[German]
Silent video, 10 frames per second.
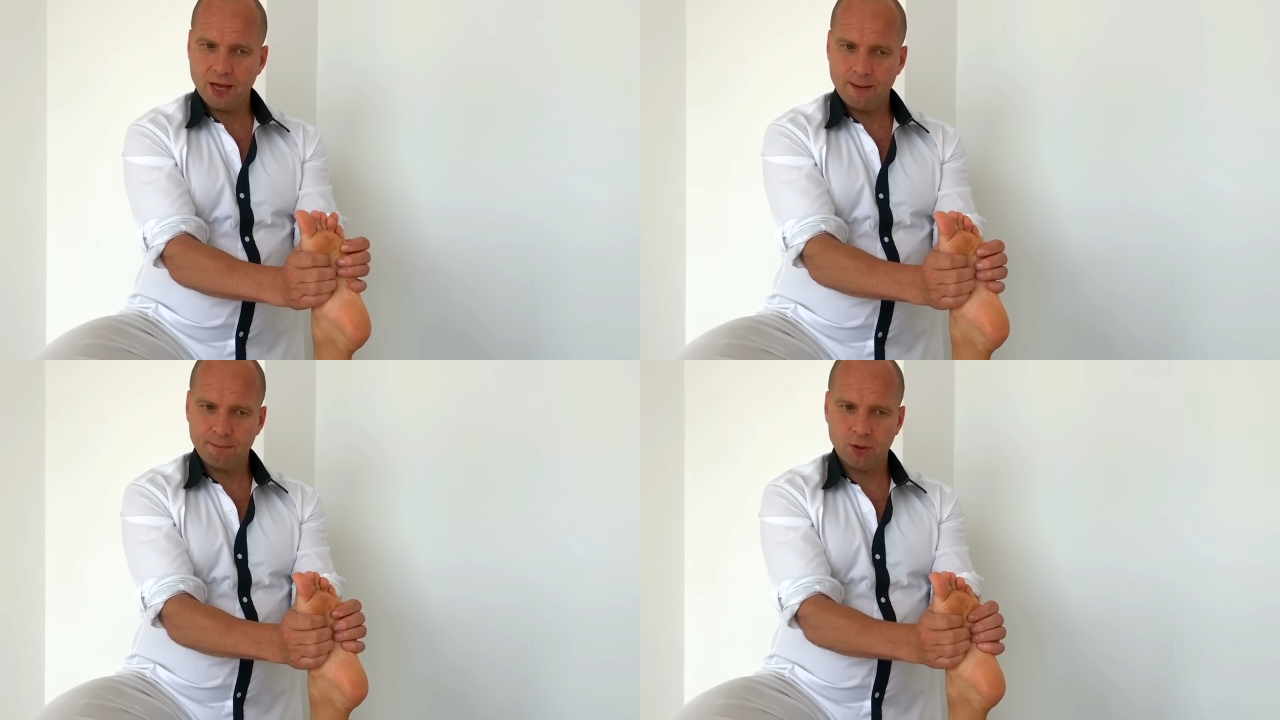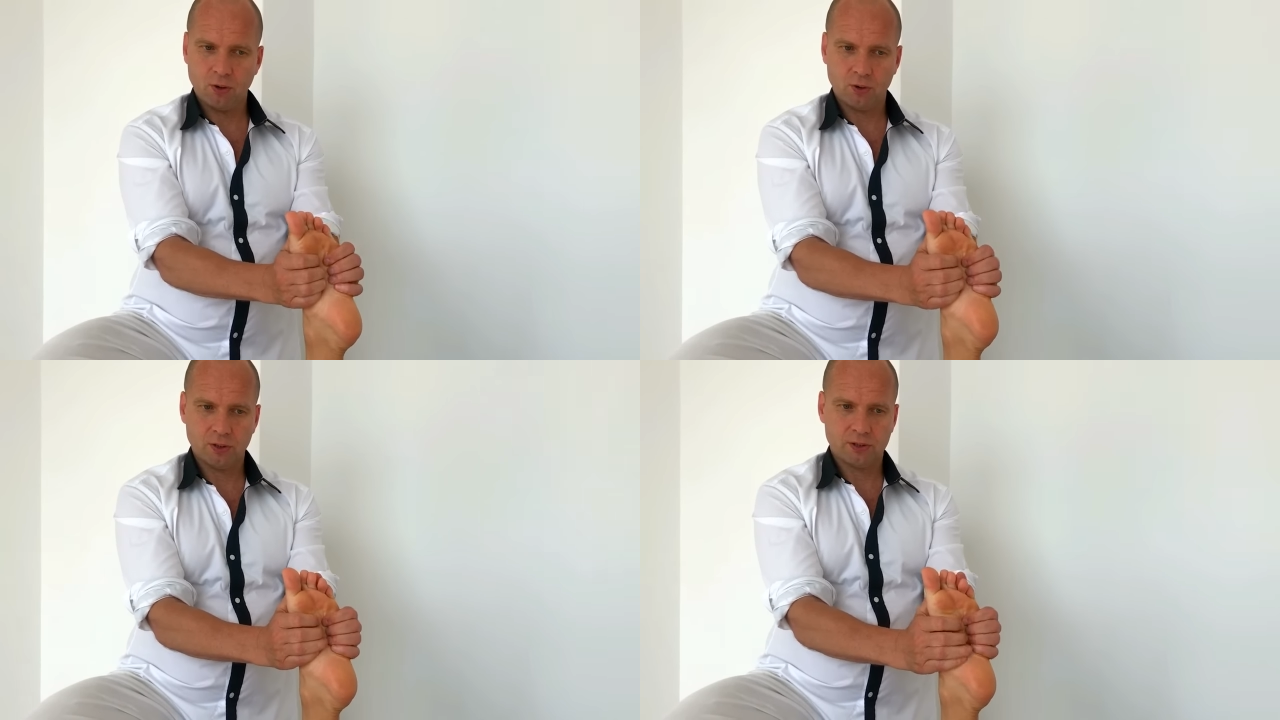Und auch
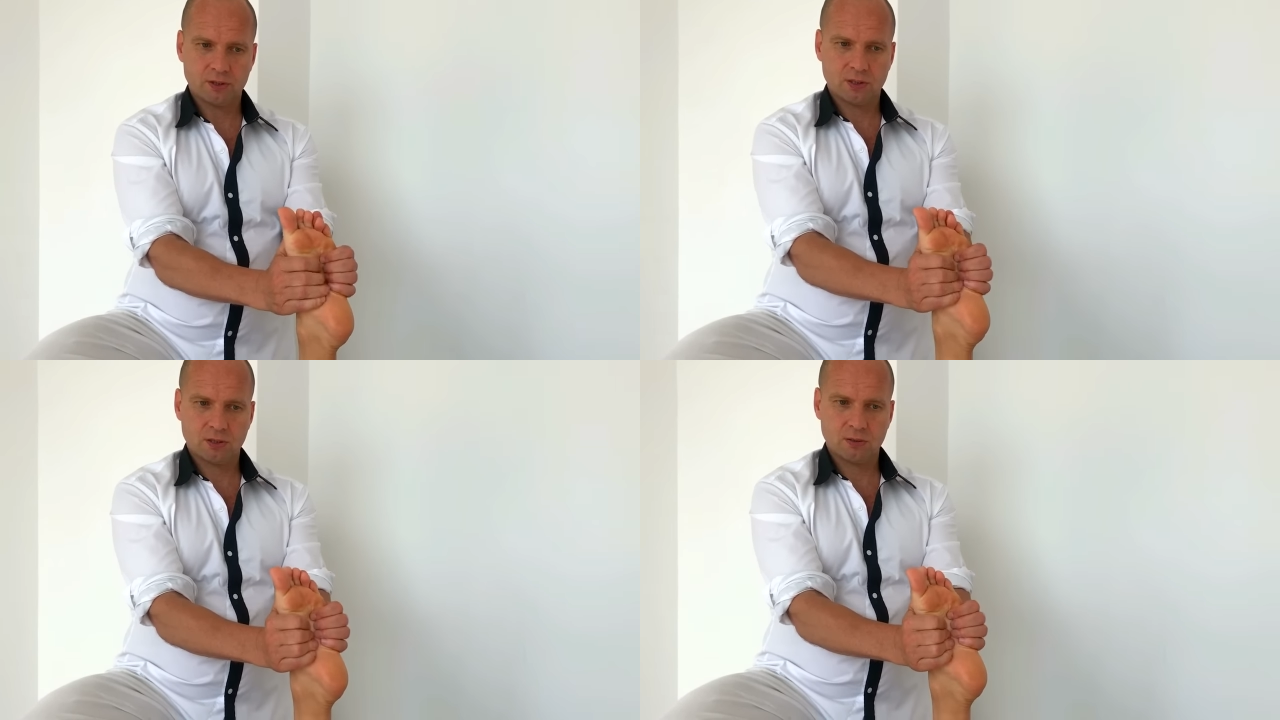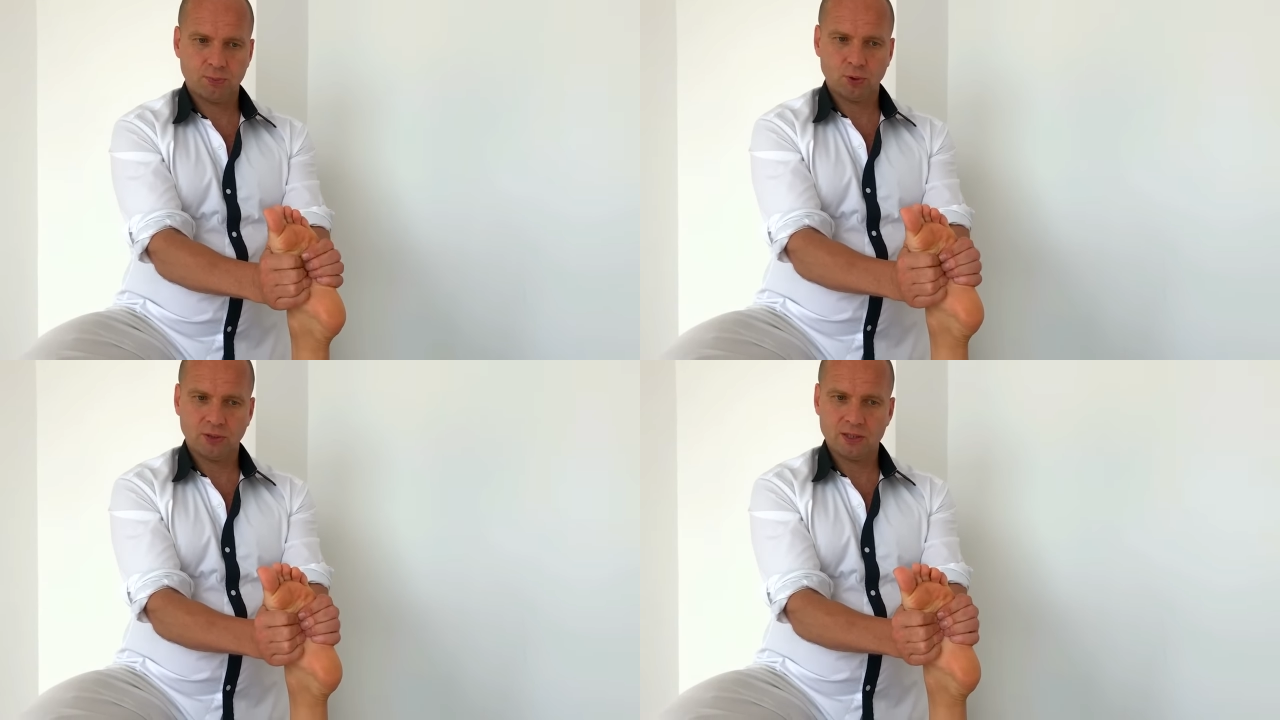das ist für die
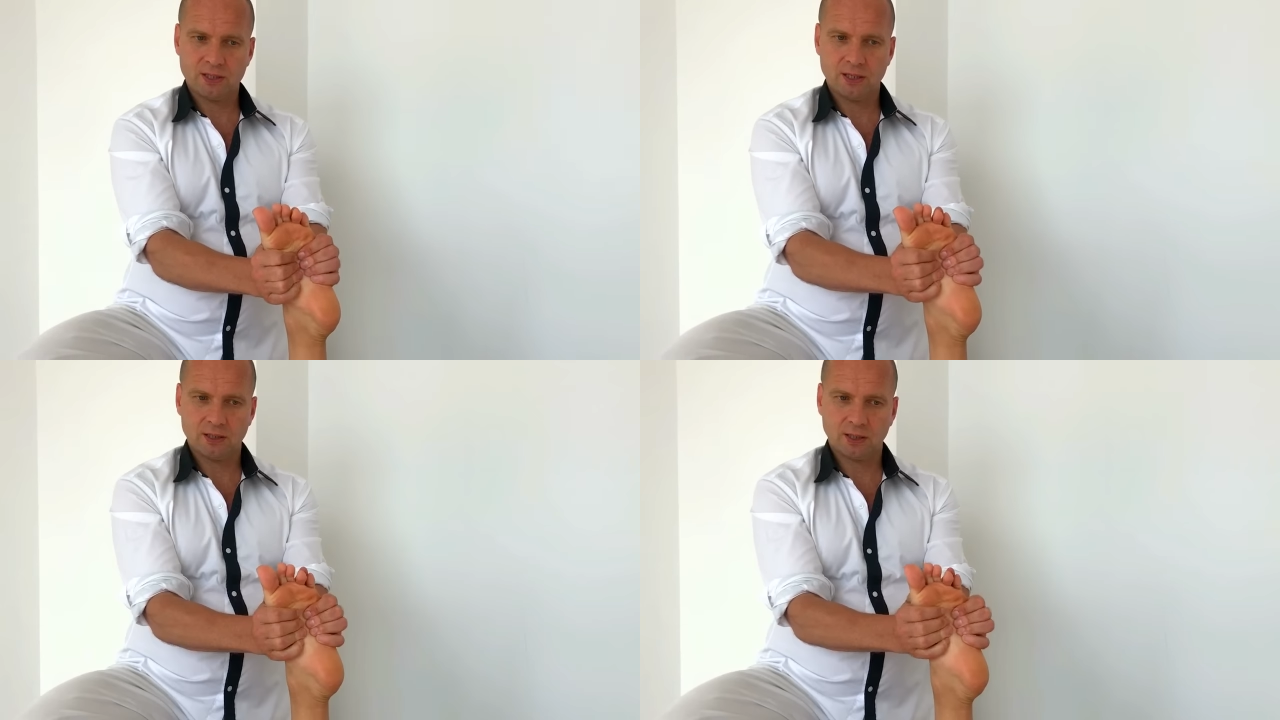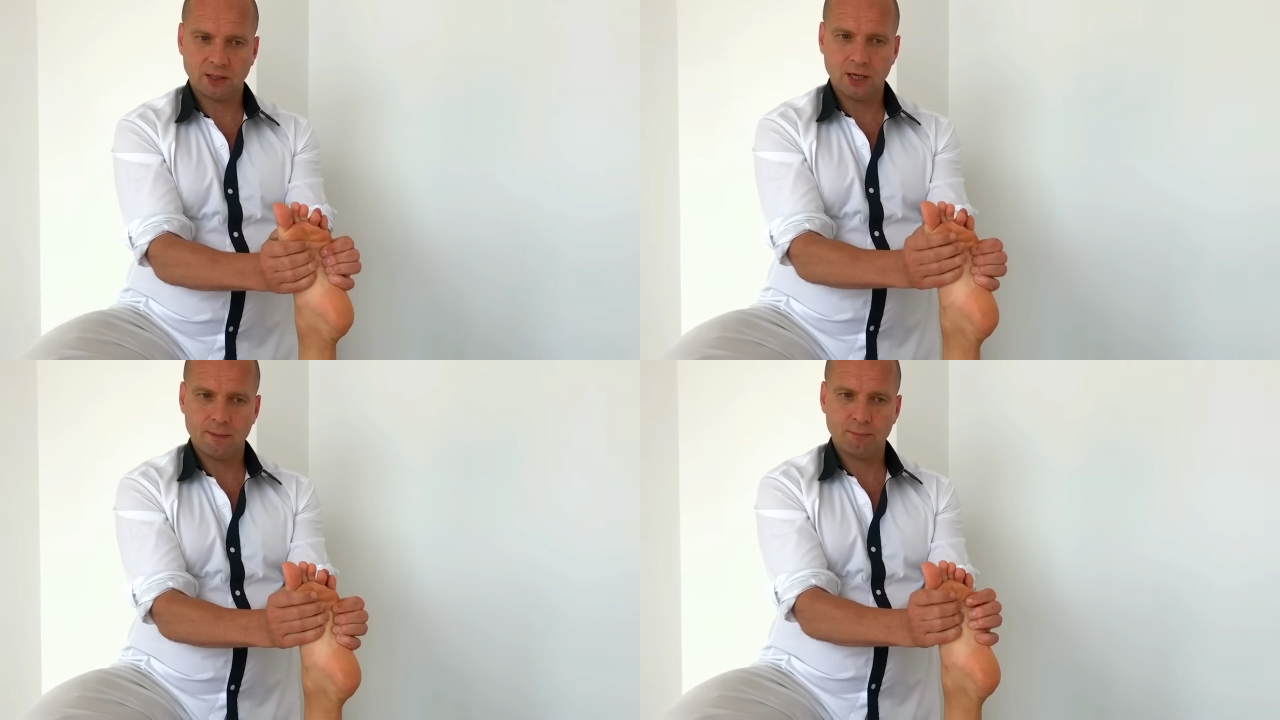Patienten
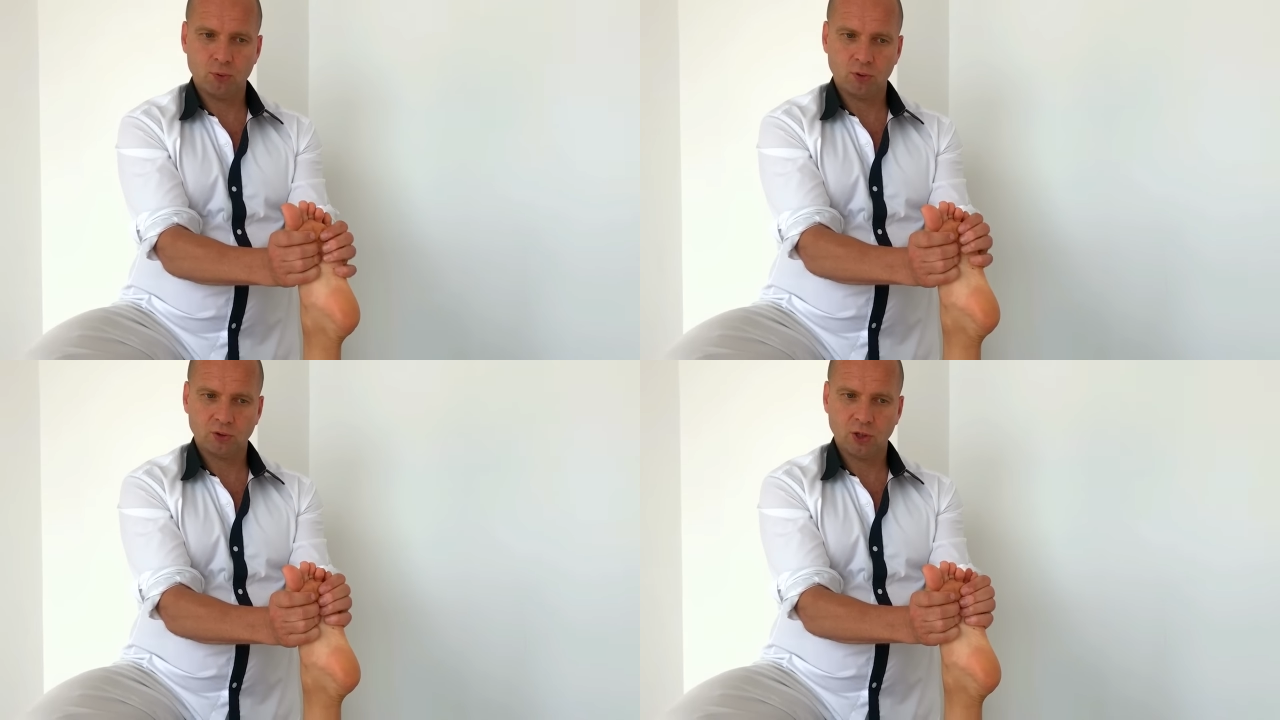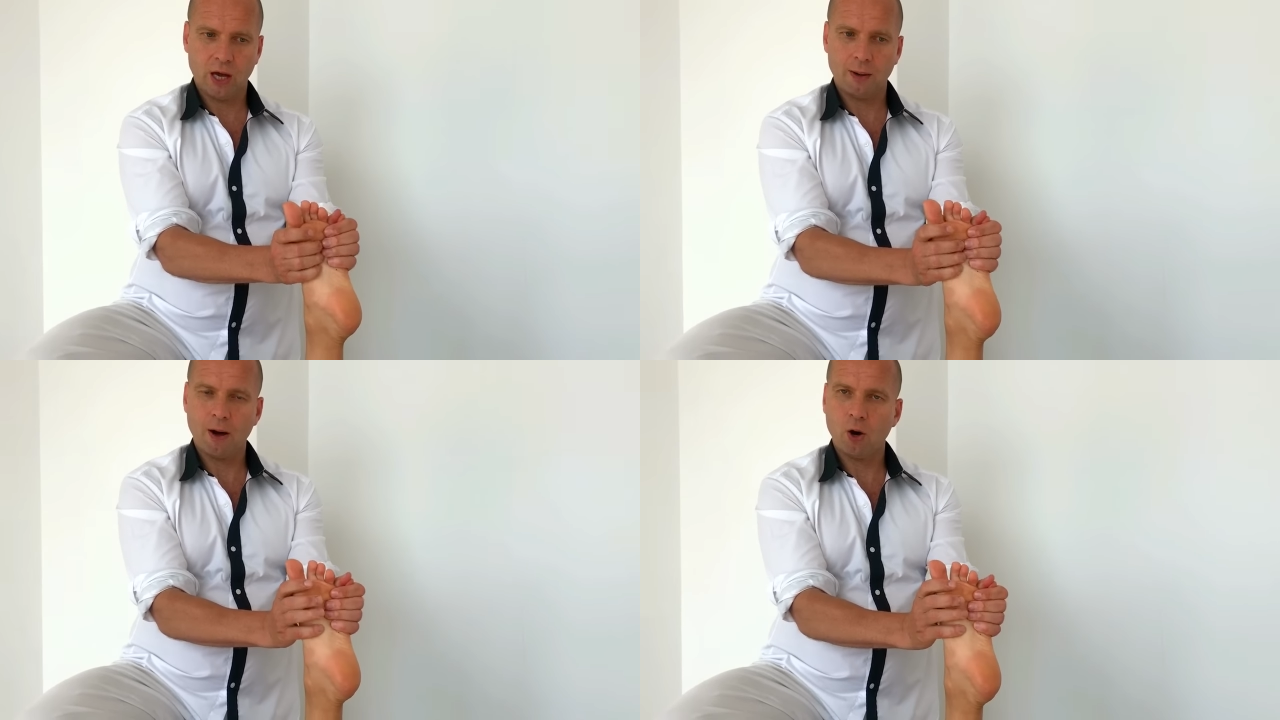sehr
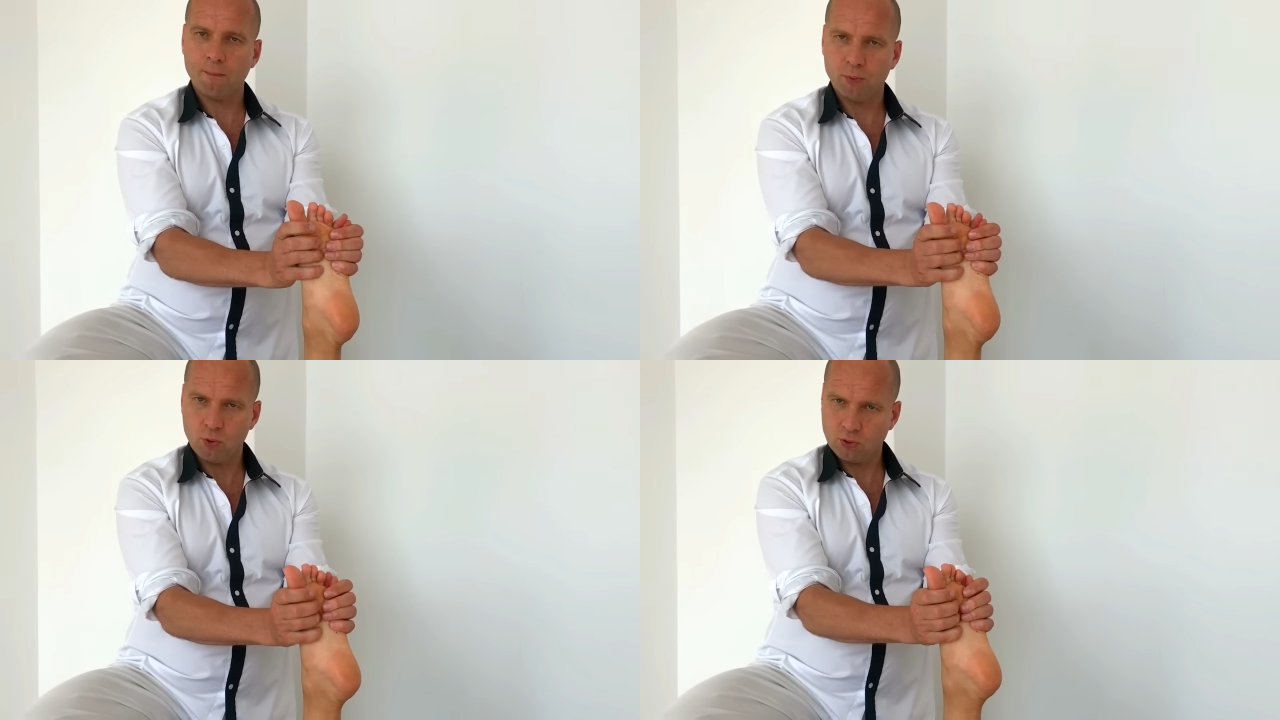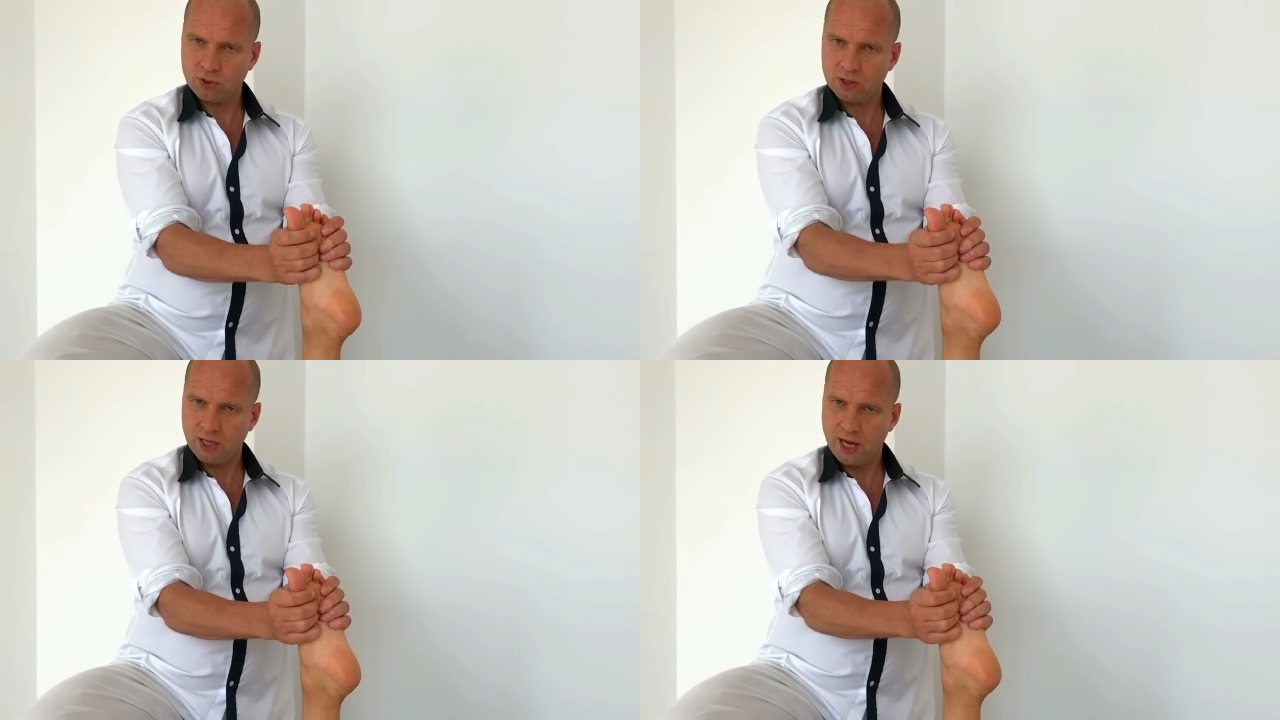angenehm.